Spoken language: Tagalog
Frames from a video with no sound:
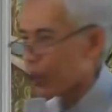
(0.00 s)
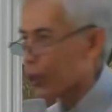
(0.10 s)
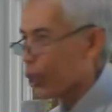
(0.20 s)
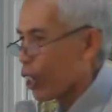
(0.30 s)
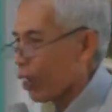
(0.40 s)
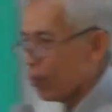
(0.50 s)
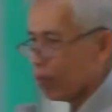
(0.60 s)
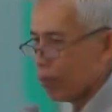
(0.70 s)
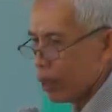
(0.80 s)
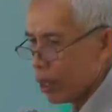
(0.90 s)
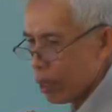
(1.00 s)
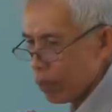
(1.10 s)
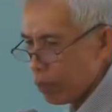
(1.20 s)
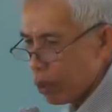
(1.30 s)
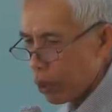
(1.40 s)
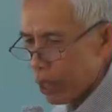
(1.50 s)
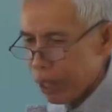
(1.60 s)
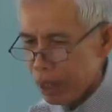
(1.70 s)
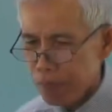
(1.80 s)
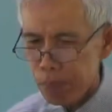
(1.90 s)
ashamed.
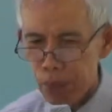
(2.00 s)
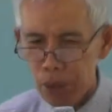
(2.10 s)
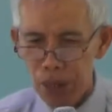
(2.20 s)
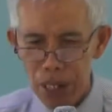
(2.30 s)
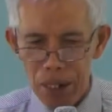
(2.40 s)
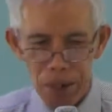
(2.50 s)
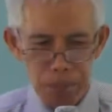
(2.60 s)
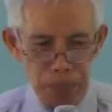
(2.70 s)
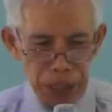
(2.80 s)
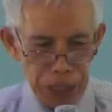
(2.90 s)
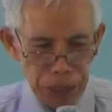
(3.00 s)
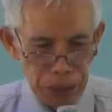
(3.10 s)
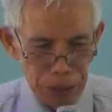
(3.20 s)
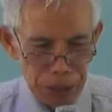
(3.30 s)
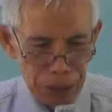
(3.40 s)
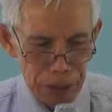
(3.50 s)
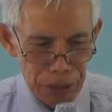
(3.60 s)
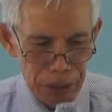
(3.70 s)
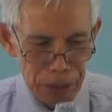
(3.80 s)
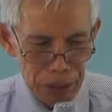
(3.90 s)
Purihin po ang Panginoon.
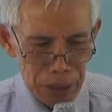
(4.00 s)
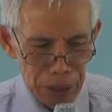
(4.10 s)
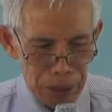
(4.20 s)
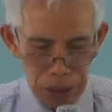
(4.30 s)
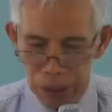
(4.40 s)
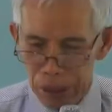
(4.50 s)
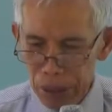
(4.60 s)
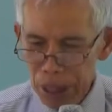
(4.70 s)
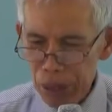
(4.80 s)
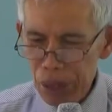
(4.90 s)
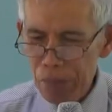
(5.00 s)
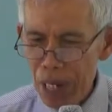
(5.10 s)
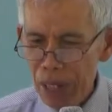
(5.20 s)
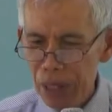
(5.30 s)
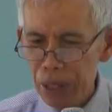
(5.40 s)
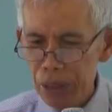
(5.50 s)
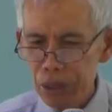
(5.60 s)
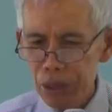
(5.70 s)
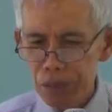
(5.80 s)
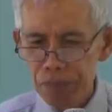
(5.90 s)
Kaya sa umagang
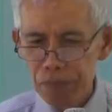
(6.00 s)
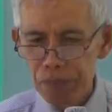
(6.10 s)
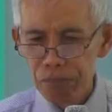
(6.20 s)
ito,